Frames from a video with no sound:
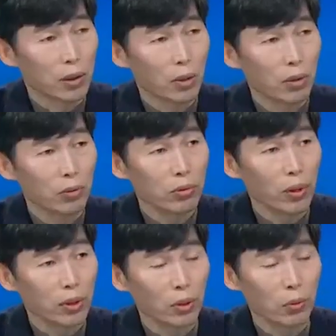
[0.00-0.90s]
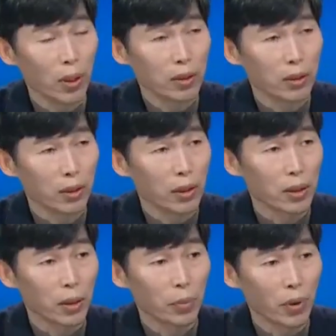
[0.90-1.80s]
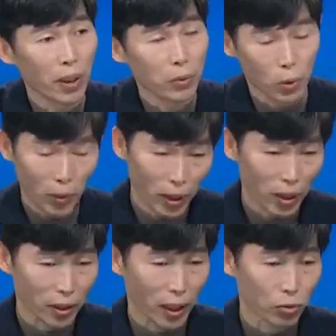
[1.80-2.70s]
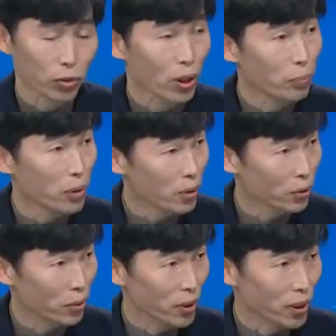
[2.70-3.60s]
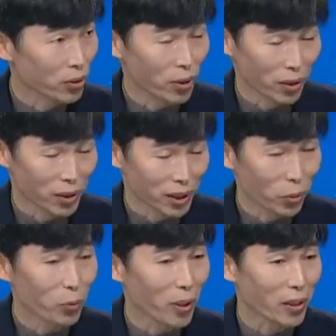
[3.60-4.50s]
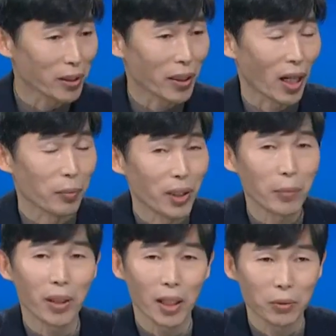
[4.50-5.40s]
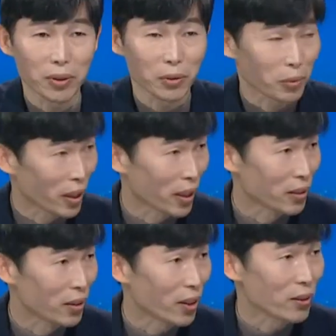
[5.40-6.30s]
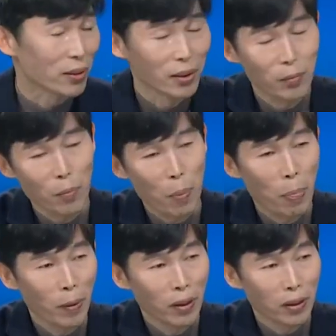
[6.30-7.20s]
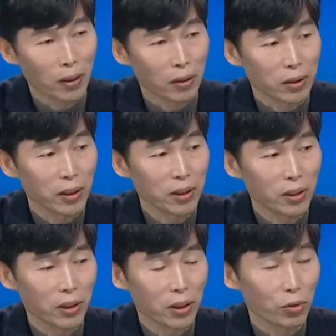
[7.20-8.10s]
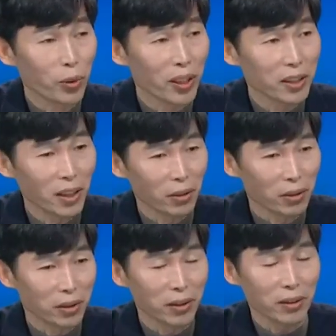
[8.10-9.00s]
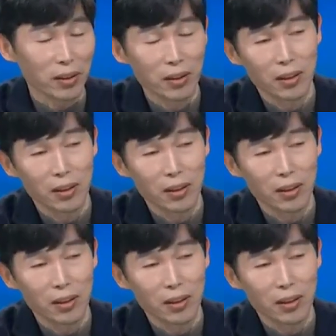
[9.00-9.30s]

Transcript: 체류 인구에 성공한 지역이 일본의 조그마한한 6천 명 정도 되는 인구가 되는 시골 마을 가미야마라고 하는 동네가 있는데요. 네. 어, 이 지역이 유명해지게 된 것은